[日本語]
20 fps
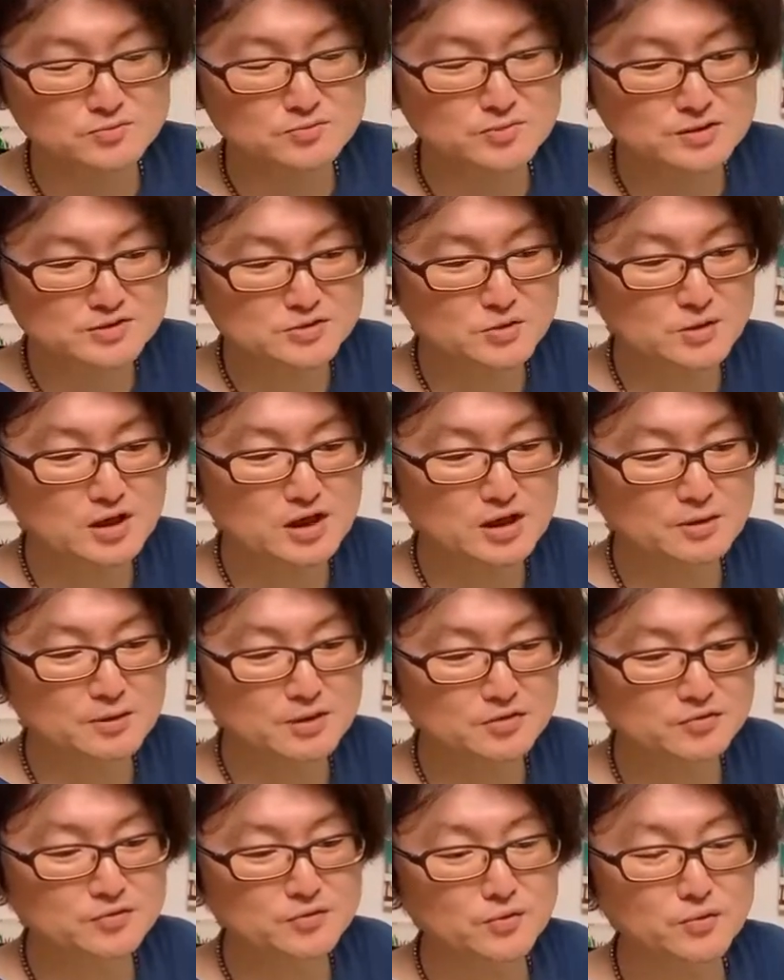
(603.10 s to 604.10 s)
む場所が変わ
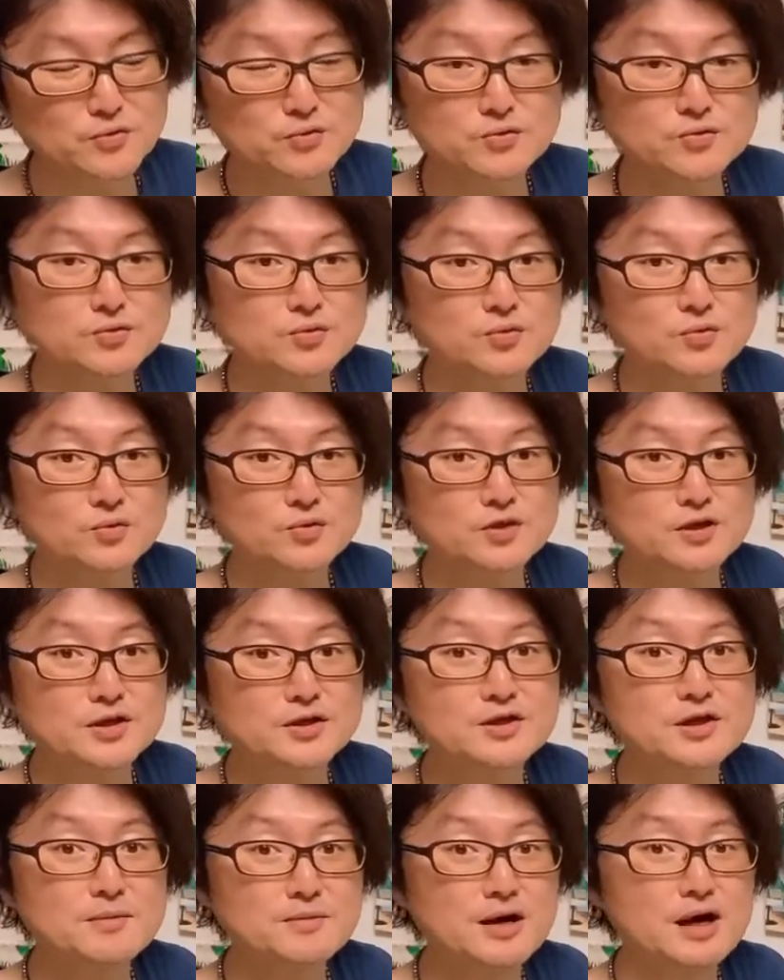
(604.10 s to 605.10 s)
るというところで
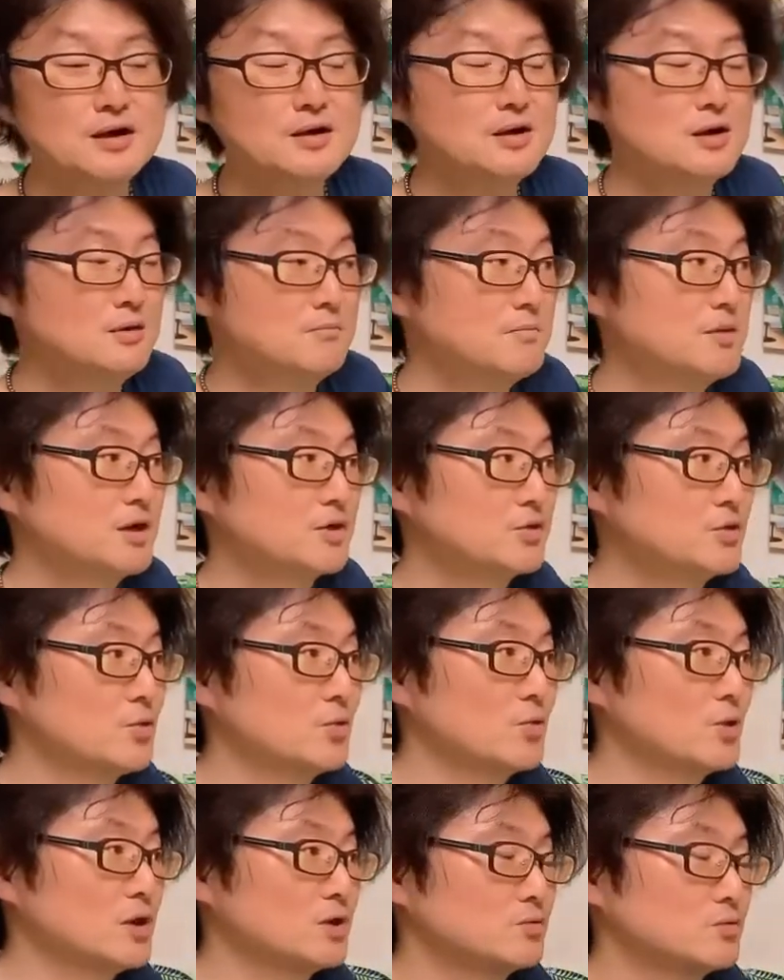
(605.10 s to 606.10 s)
言えば、まあ、今日
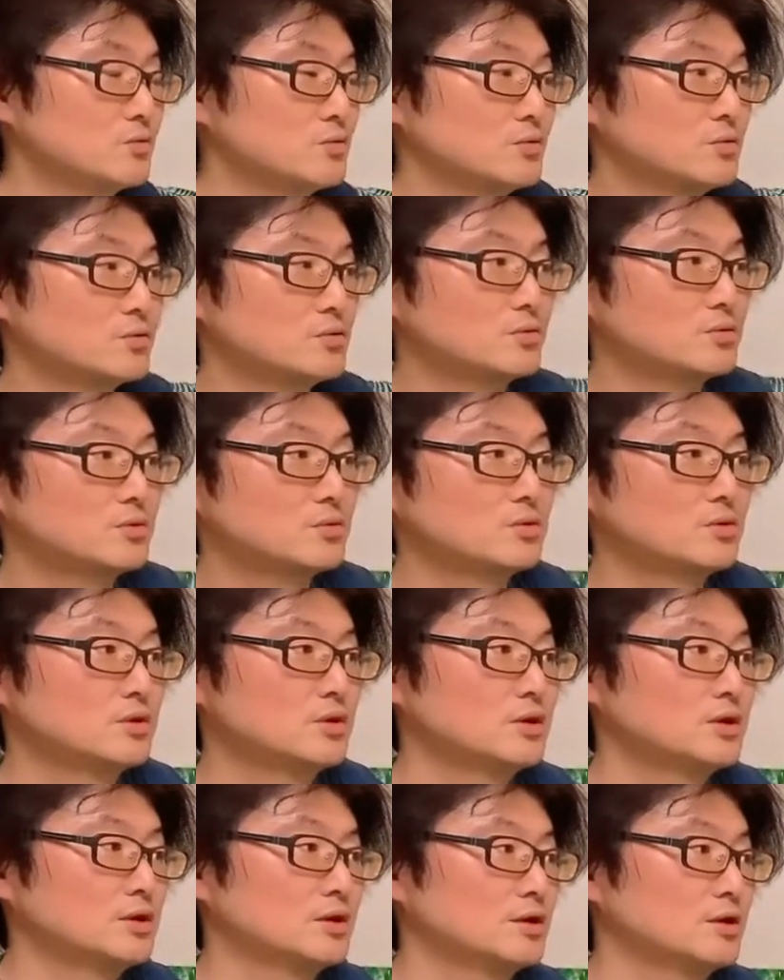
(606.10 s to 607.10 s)
はあの
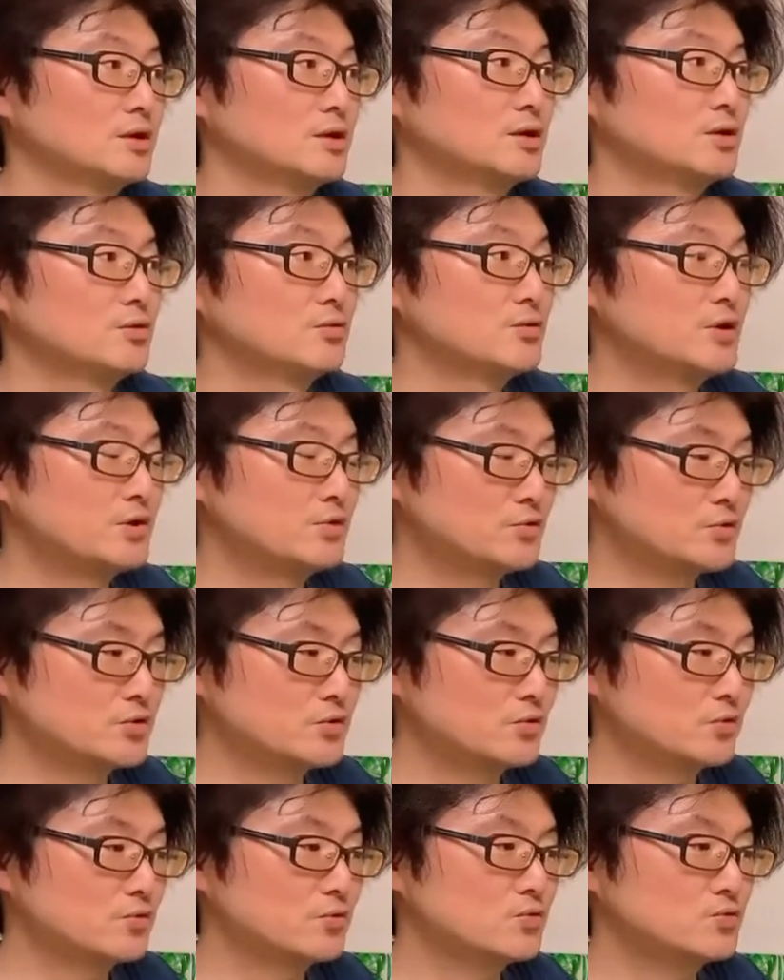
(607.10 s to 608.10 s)
上野
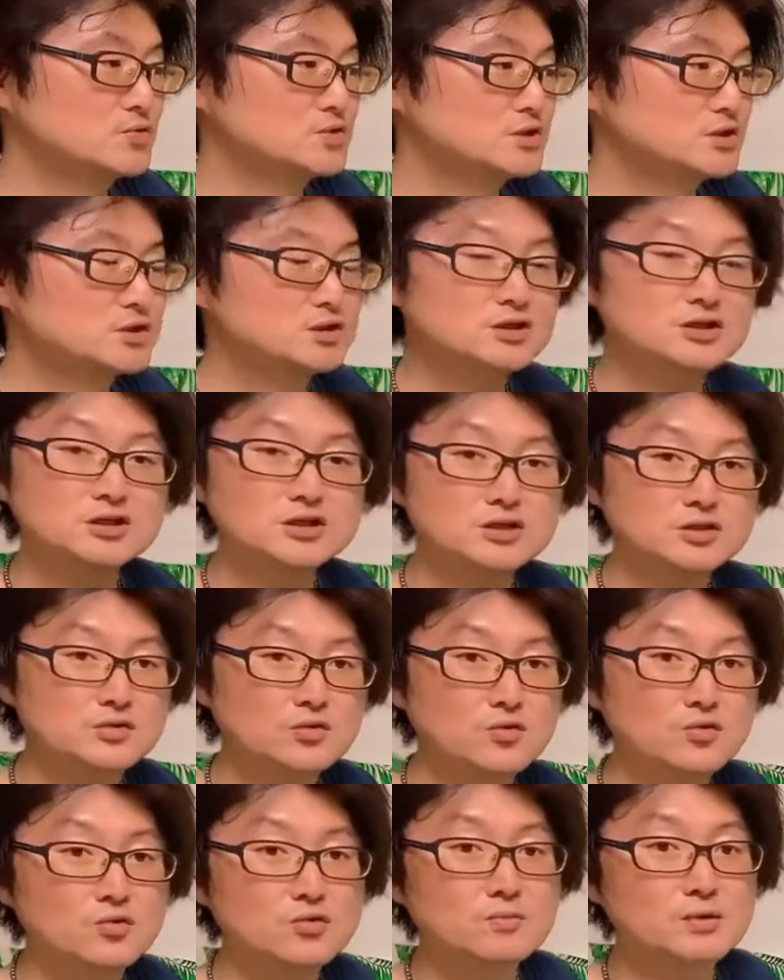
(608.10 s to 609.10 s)
広小路の
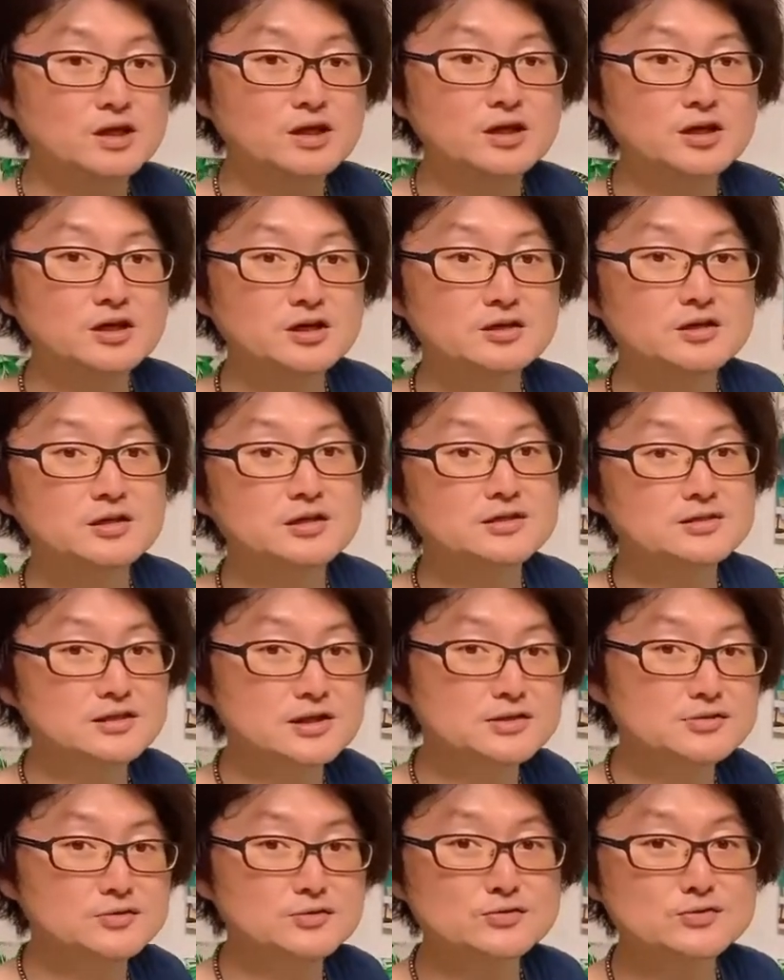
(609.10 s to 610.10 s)
方まで行ってです
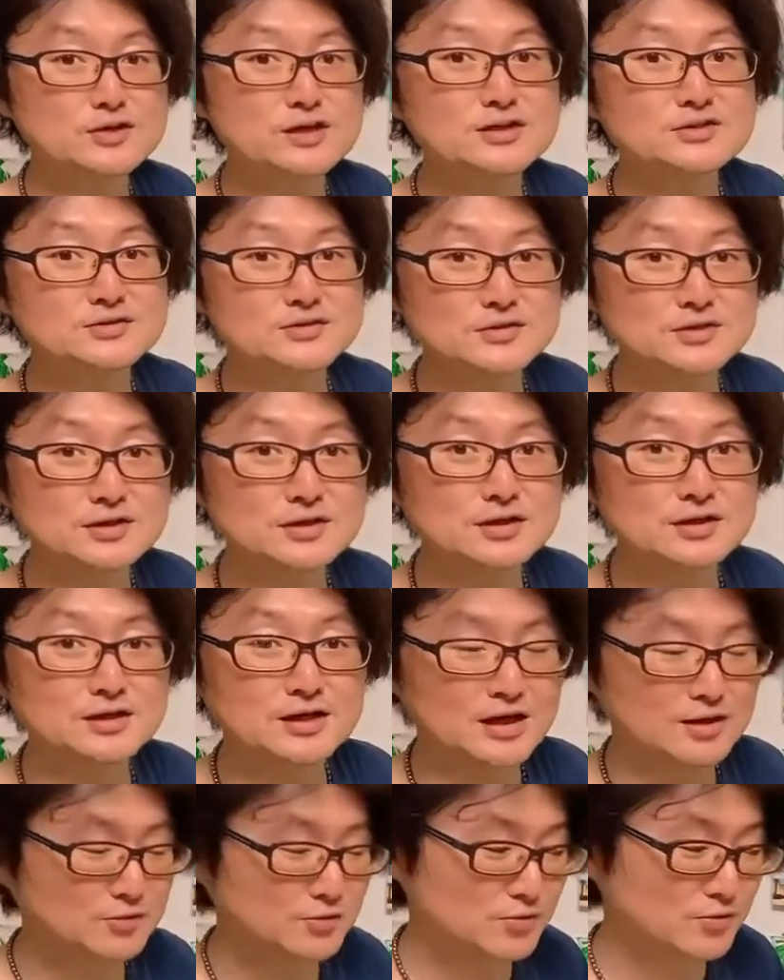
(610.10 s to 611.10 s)
ねスーツケースに
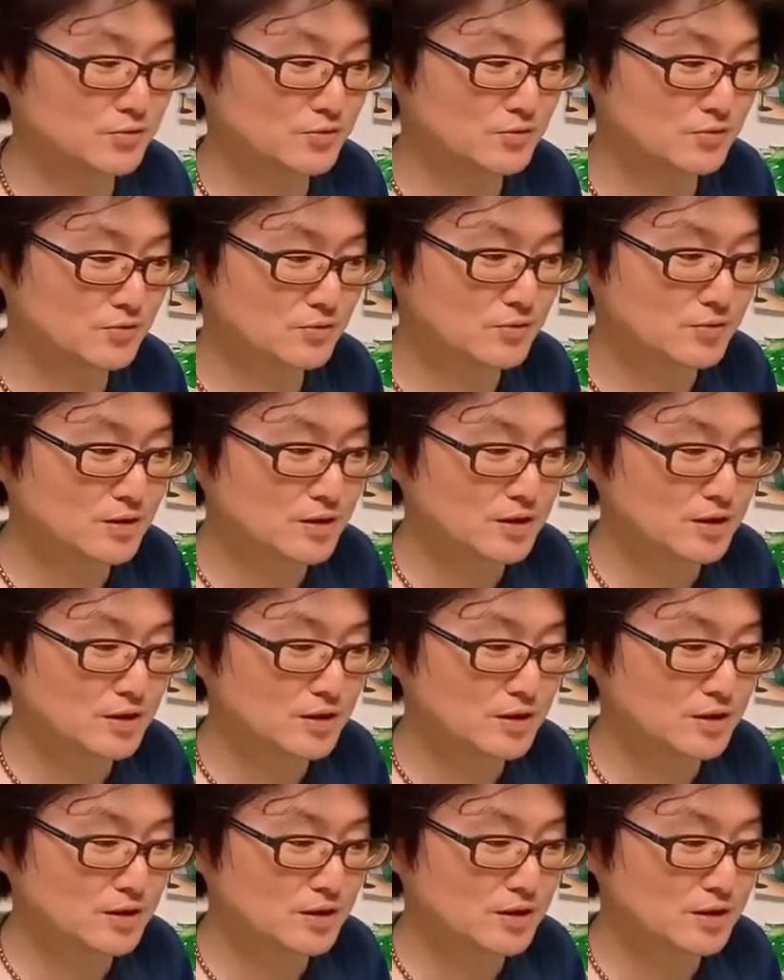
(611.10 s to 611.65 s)
あの